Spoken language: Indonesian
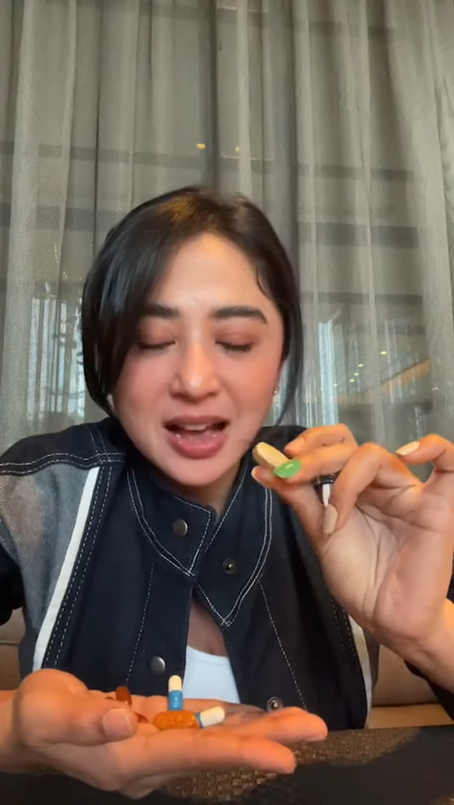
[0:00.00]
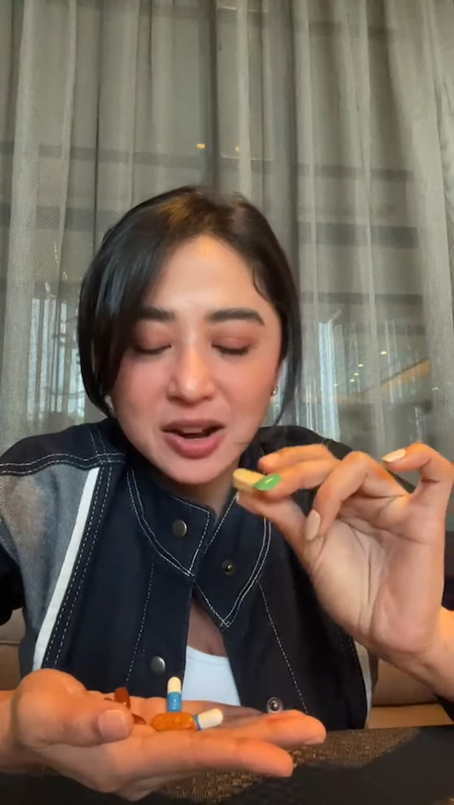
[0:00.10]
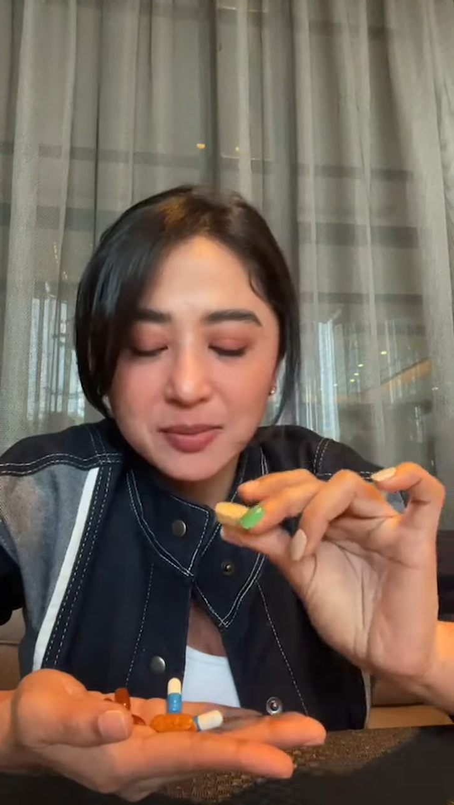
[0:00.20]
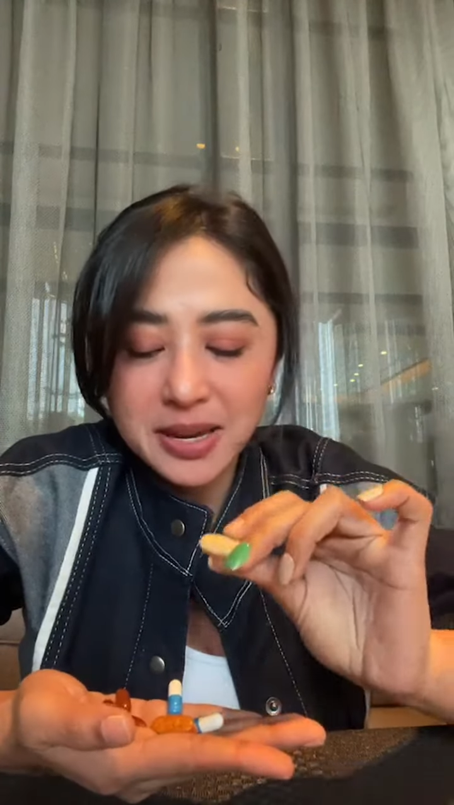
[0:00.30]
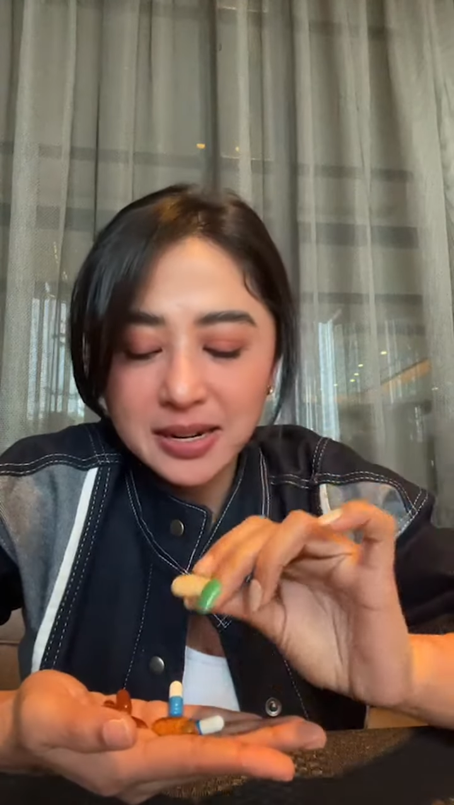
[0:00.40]

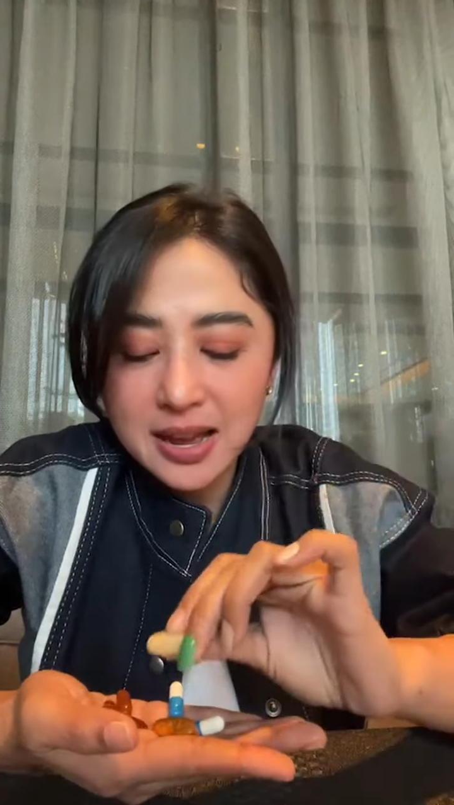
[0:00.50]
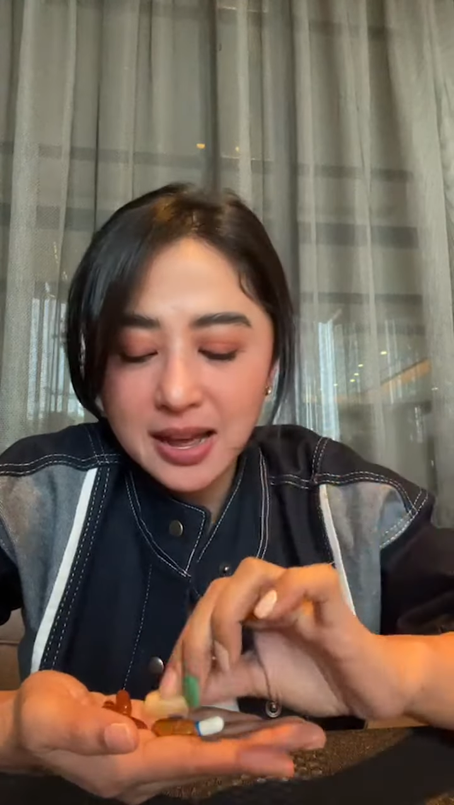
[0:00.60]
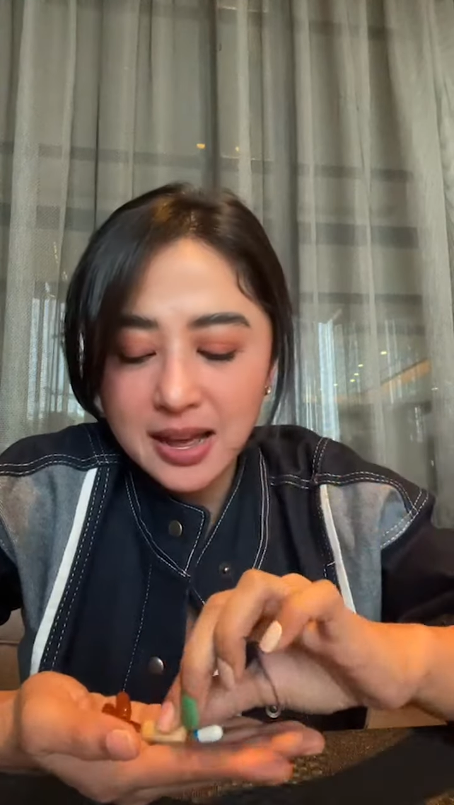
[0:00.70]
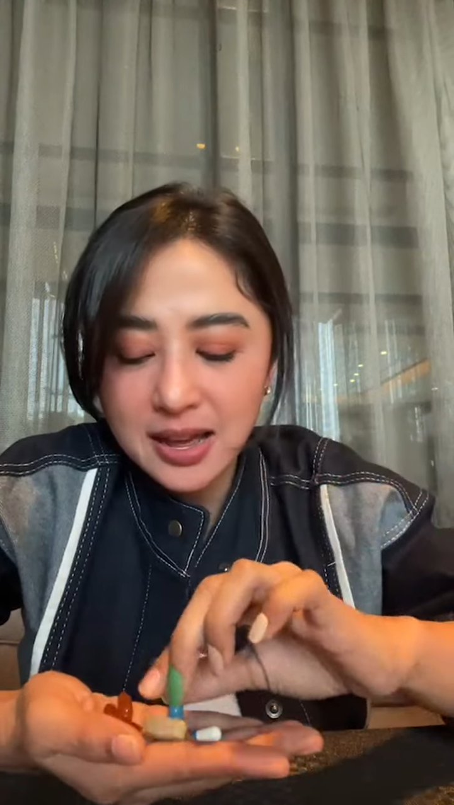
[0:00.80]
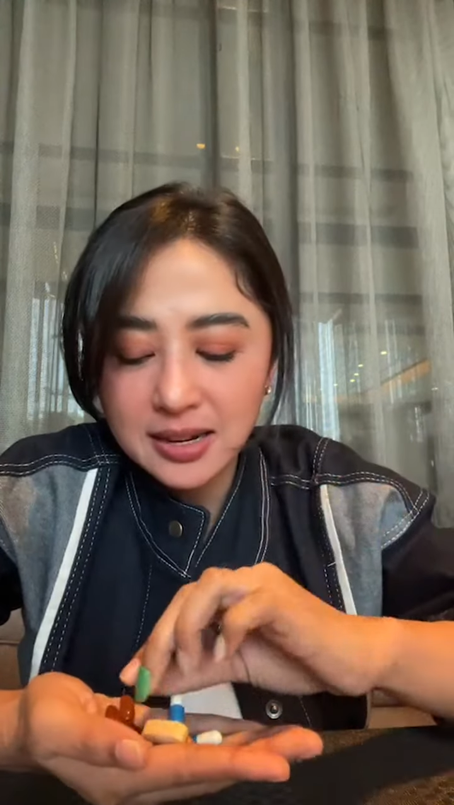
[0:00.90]
halo
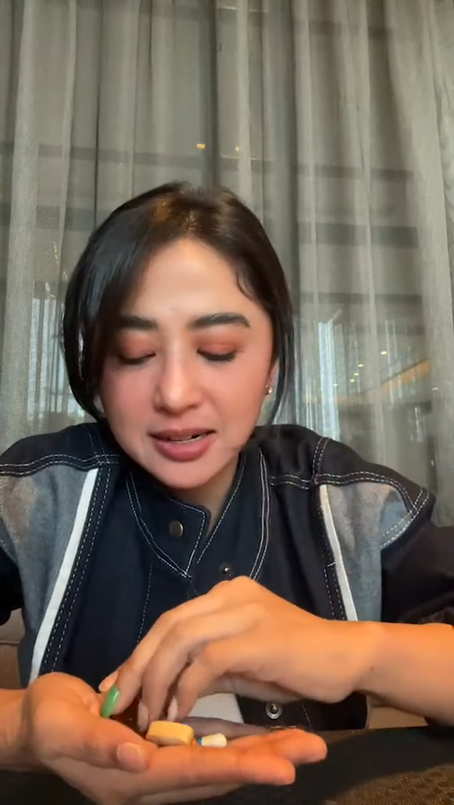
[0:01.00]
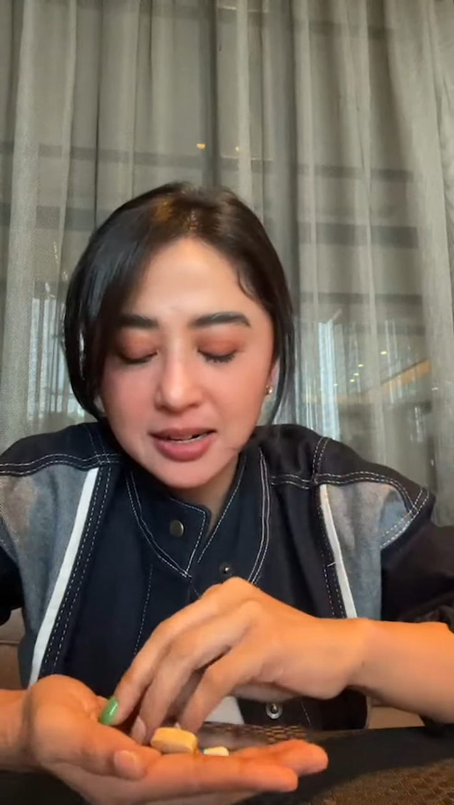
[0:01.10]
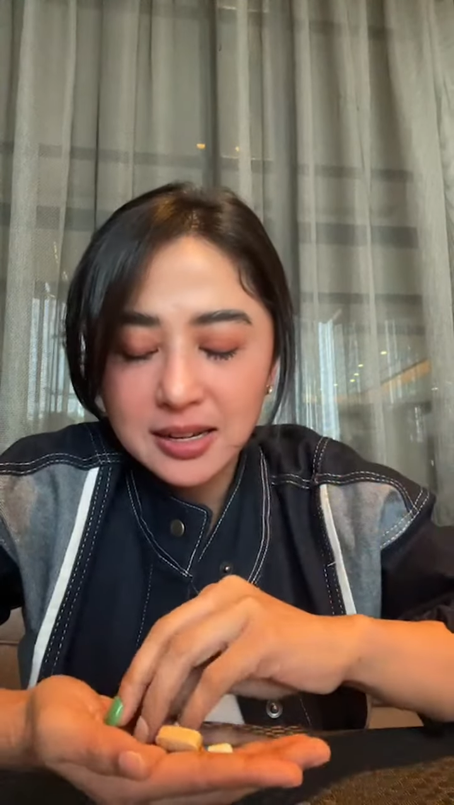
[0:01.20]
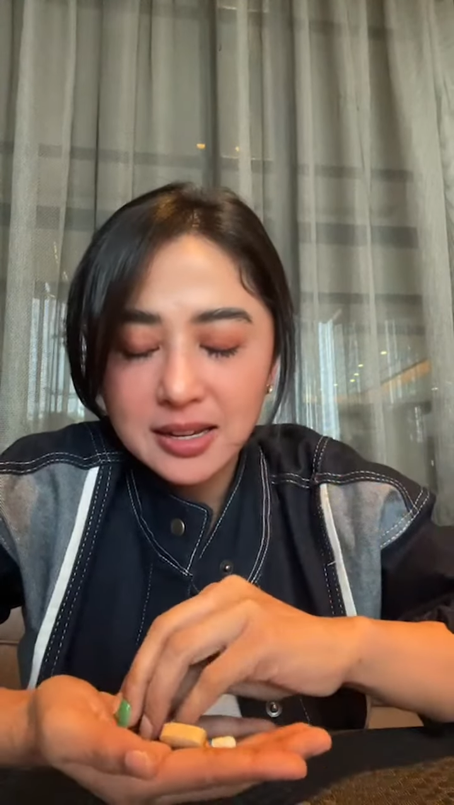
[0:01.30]
Medan